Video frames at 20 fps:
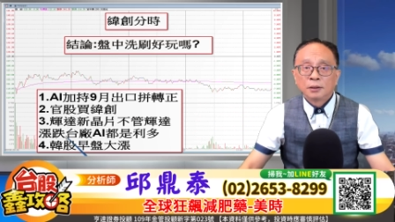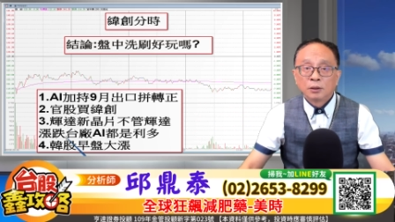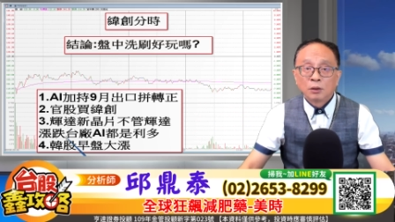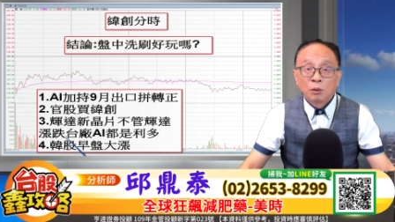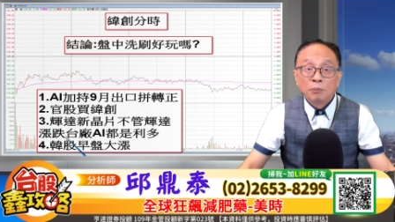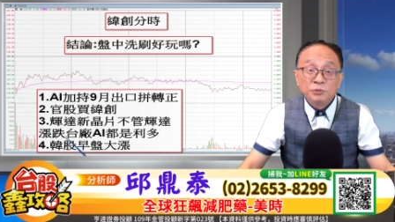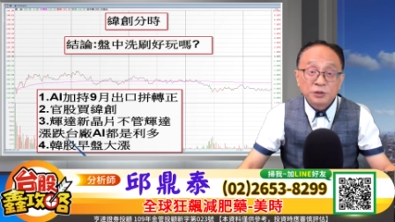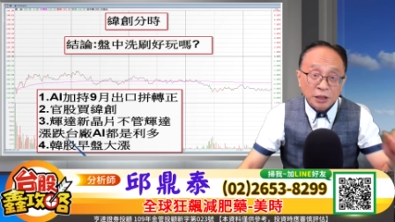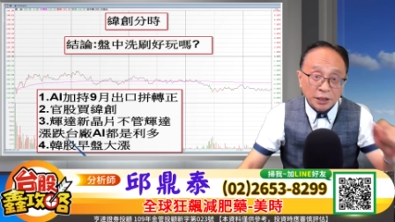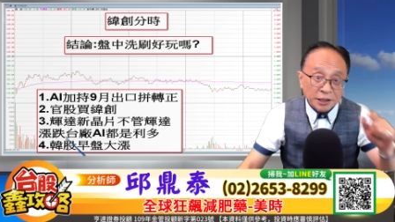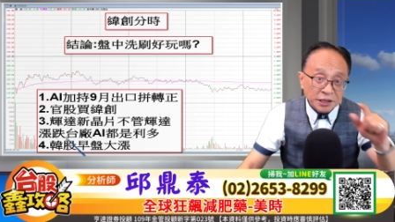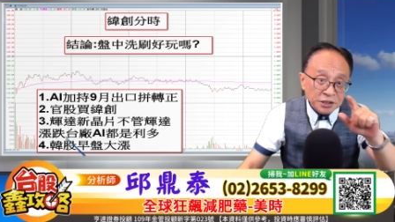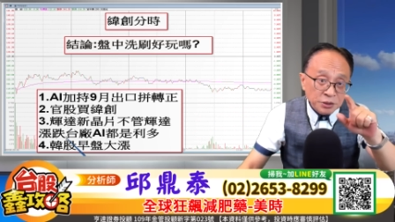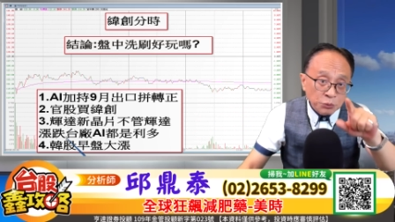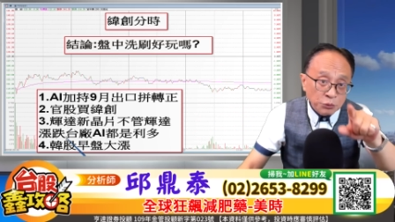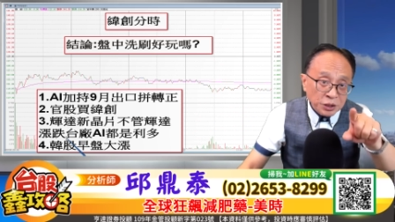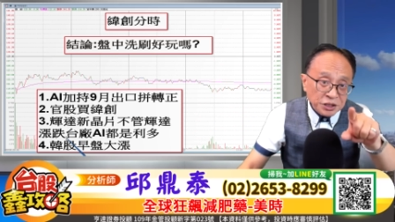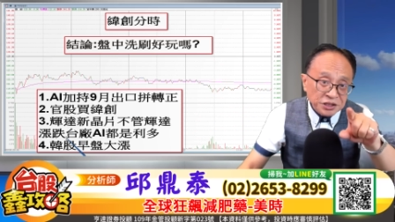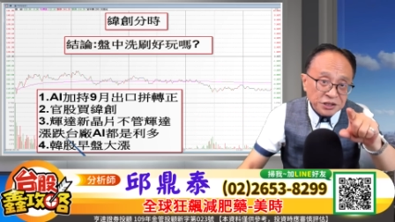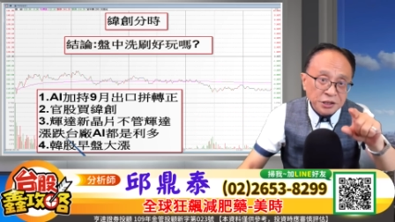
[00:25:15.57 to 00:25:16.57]
我们讲的是
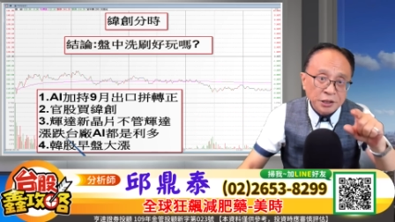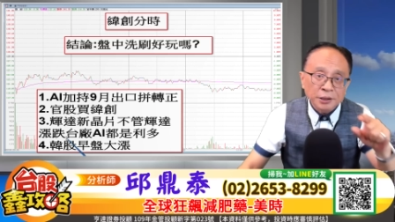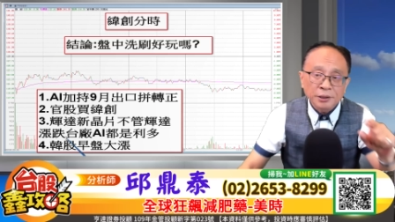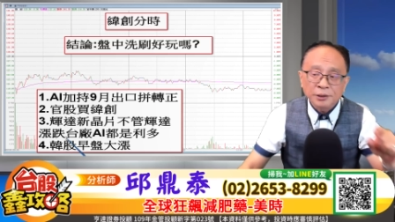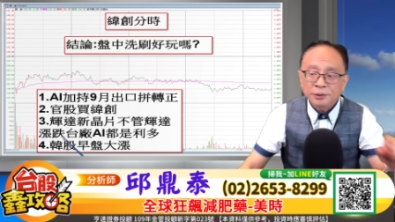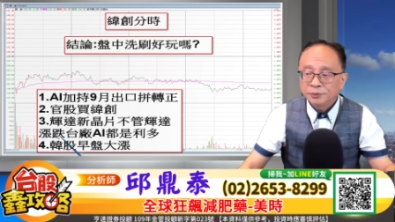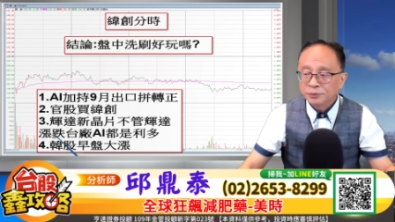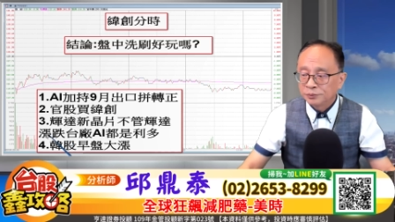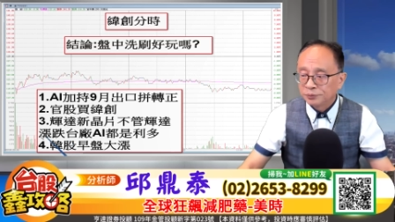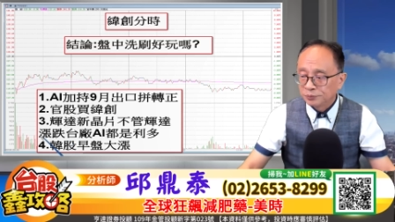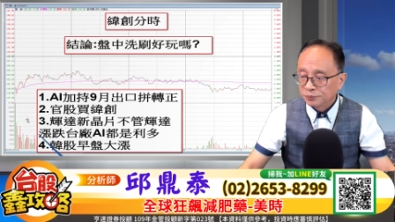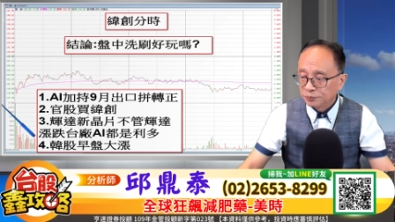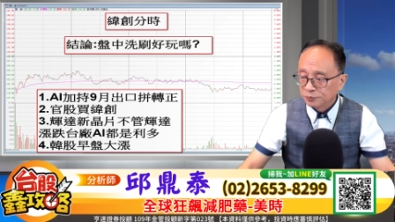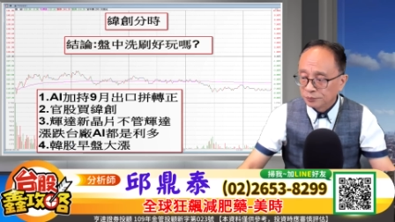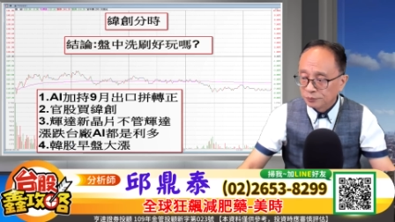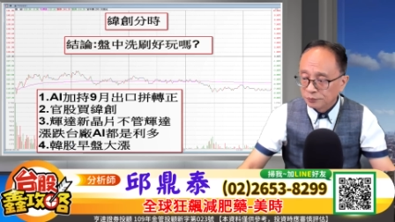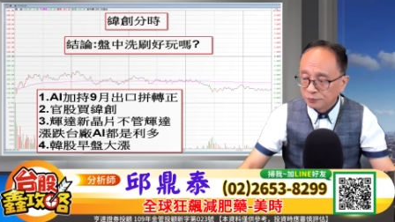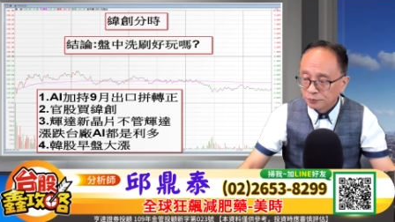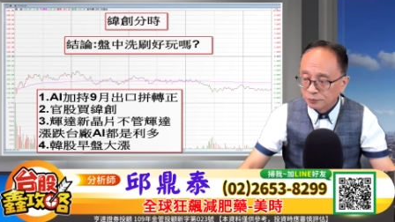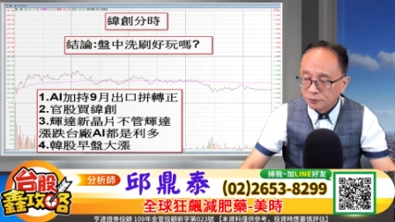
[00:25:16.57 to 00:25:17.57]
未接，
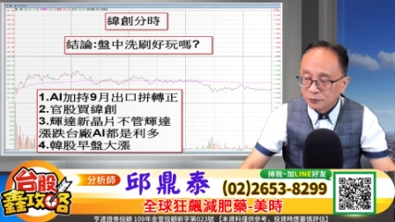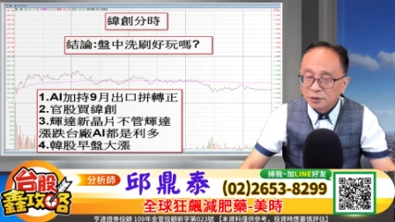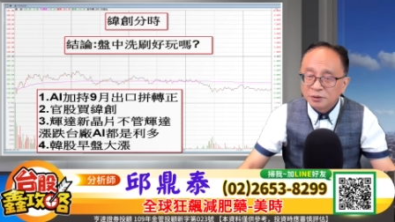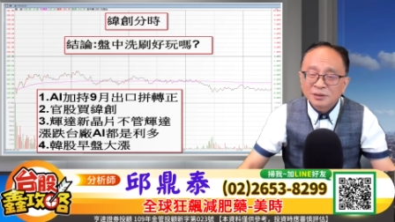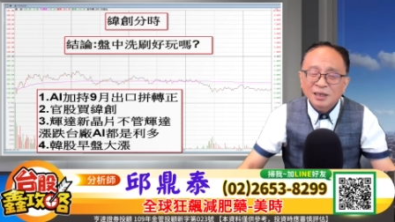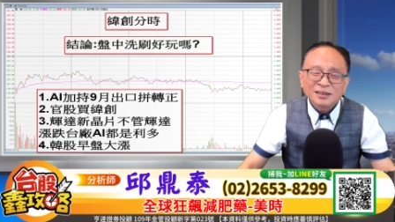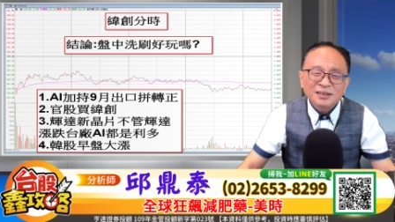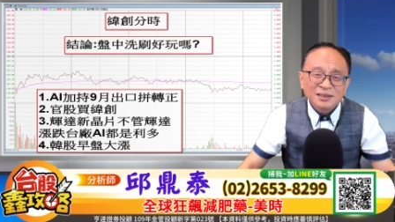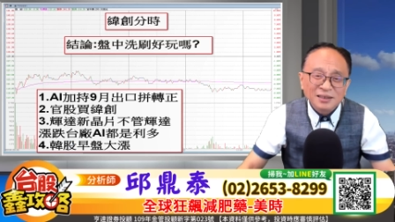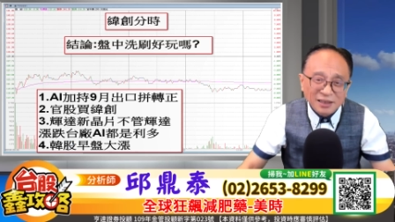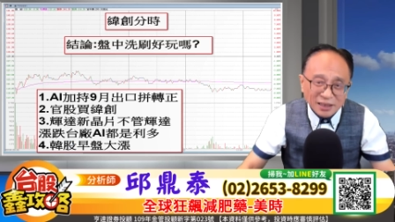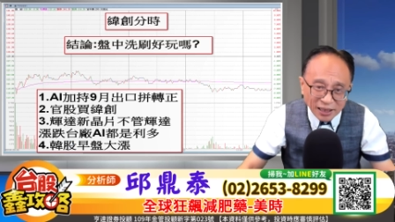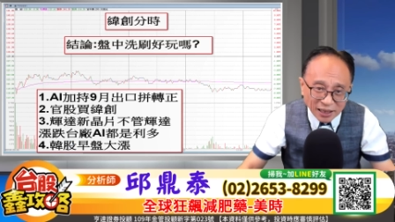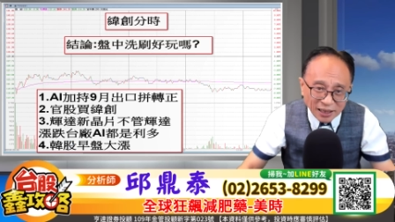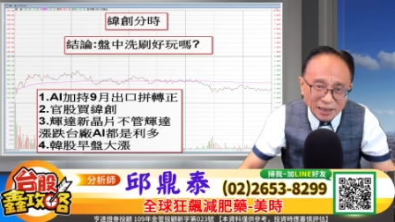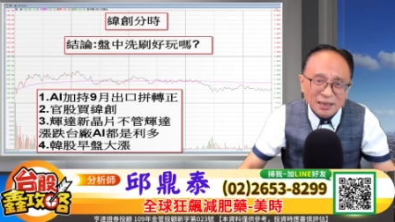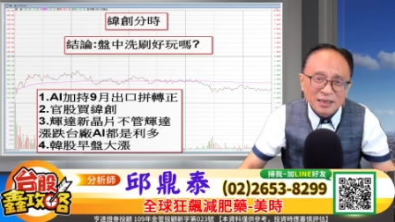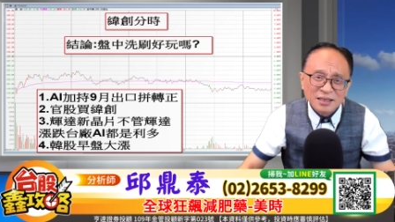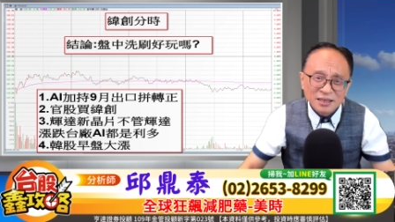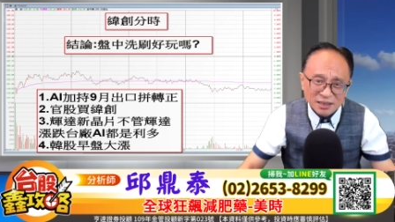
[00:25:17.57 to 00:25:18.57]
它是跌
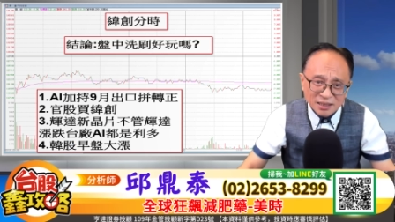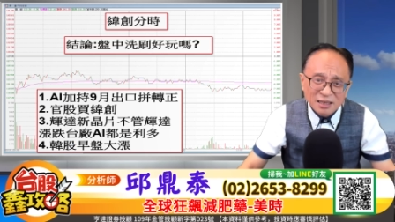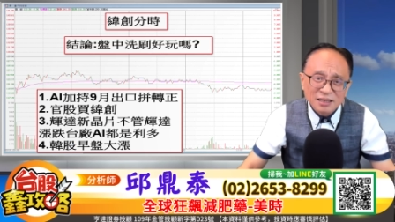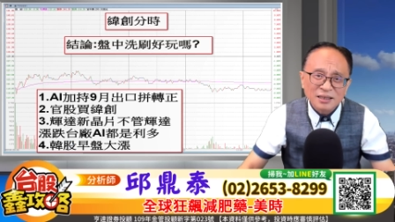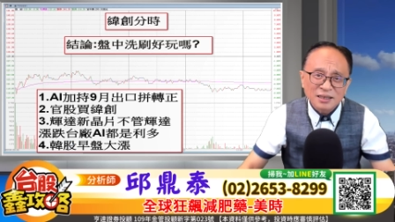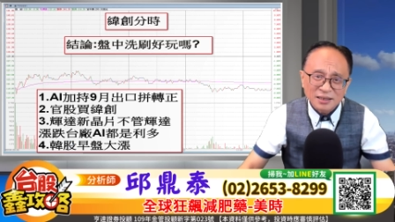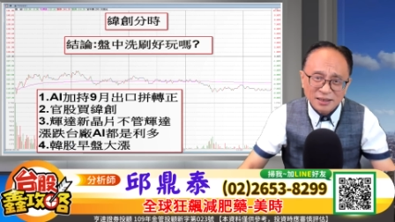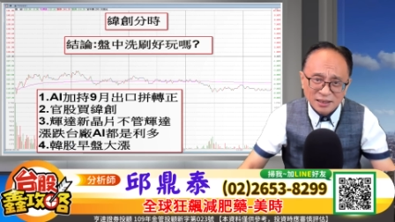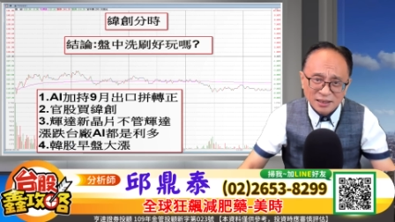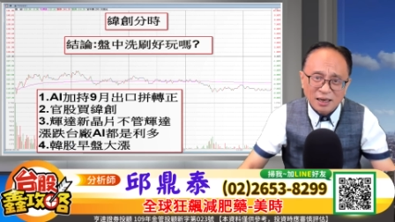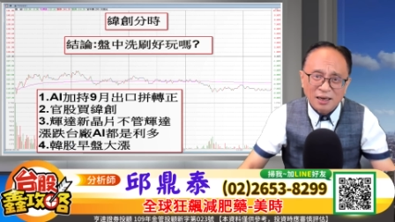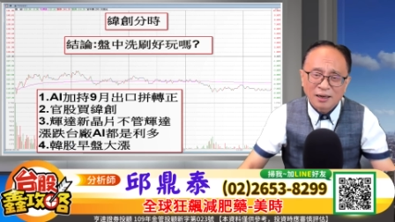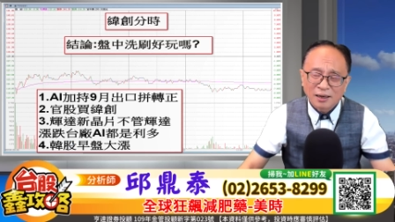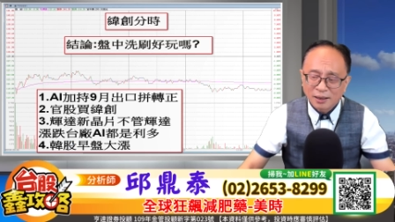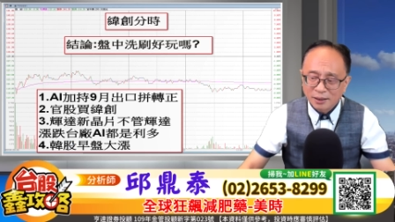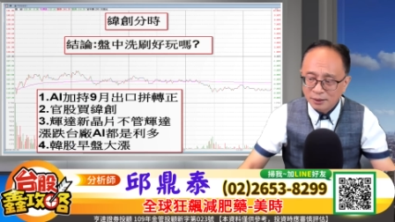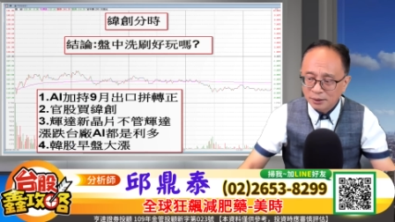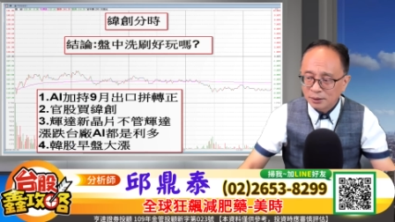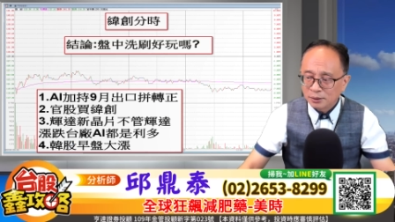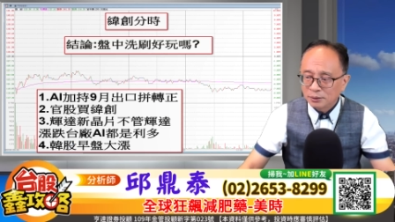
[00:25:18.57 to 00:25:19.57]
很深的上
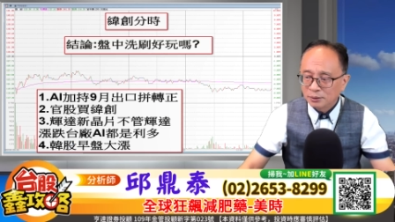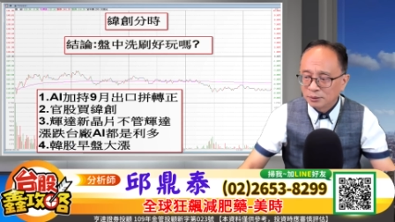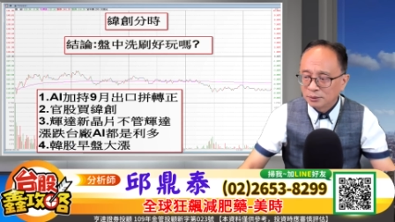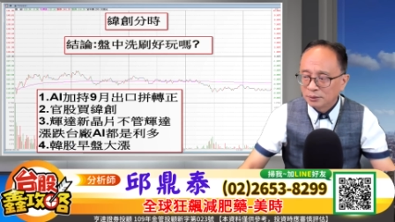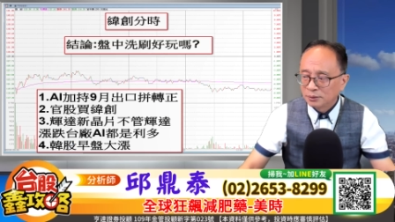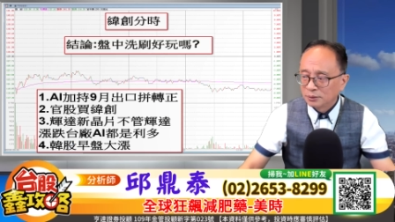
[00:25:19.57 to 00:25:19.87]
来的。